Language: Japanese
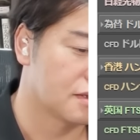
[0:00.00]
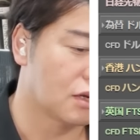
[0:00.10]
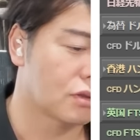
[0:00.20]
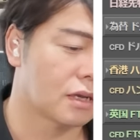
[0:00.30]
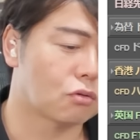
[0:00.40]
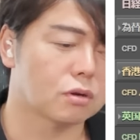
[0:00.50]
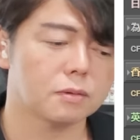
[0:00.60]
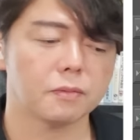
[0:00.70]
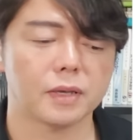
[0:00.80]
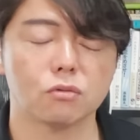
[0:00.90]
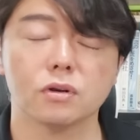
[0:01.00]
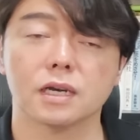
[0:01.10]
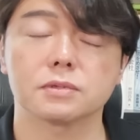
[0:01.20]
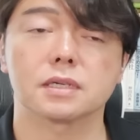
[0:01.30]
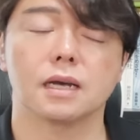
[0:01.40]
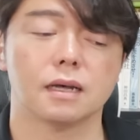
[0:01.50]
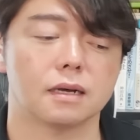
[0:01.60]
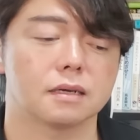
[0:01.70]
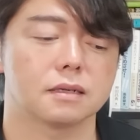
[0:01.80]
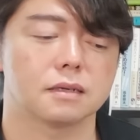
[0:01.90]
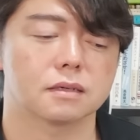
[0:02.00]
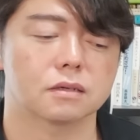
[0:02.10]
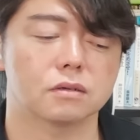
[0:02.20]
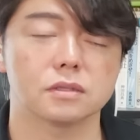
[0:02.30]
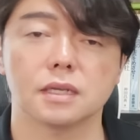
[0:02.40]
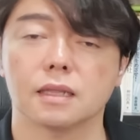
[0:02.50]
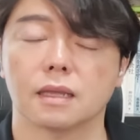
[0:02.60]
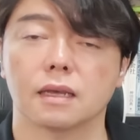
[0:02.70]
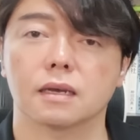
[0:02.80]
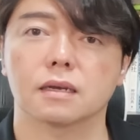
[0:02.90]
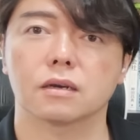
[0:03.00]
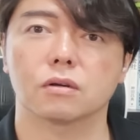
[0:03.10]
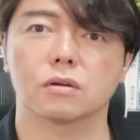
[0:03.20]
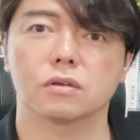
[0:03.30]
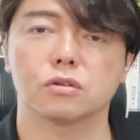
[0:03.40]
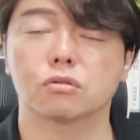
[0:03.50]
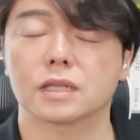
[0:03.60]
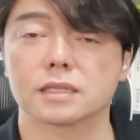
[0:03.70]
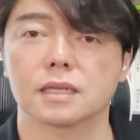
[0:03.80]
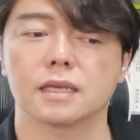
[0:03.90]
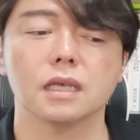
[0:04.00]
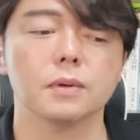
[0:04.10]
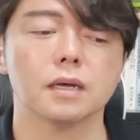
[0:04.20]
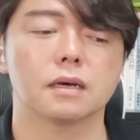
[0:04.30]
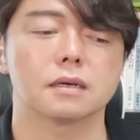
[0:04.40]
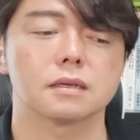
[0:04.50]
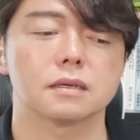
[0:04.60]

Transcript: なので、このまま米国株が崩れて夜ですね、いけば、